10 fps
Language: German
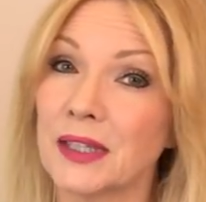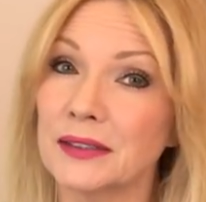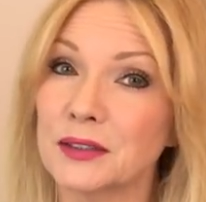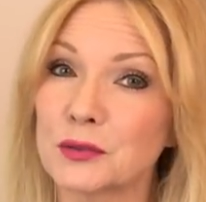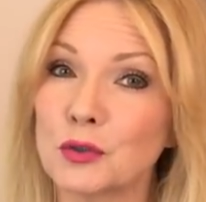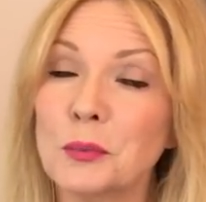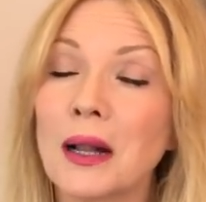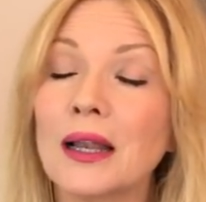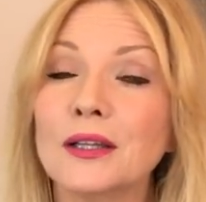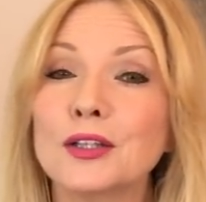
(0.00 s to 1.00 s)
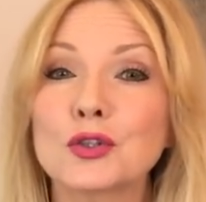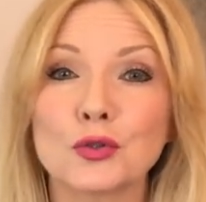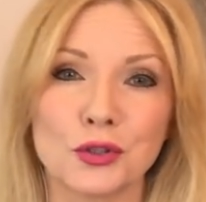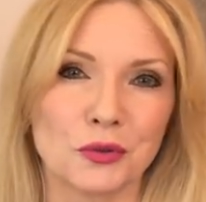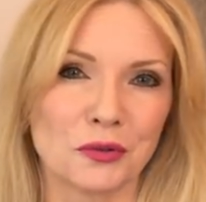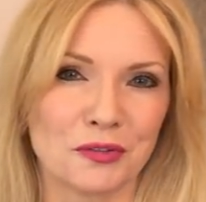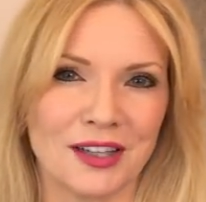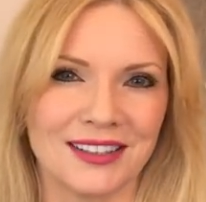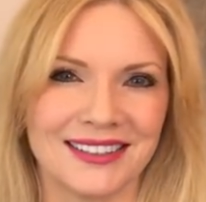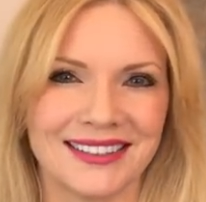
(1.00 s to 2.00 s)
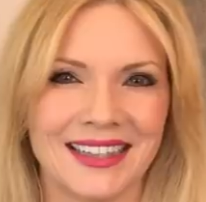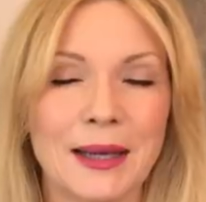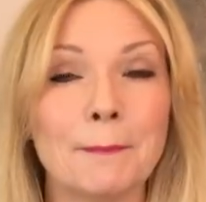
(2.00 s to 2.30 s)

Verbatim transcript: Dann ist wohl mal eine Entschuldigung fällig.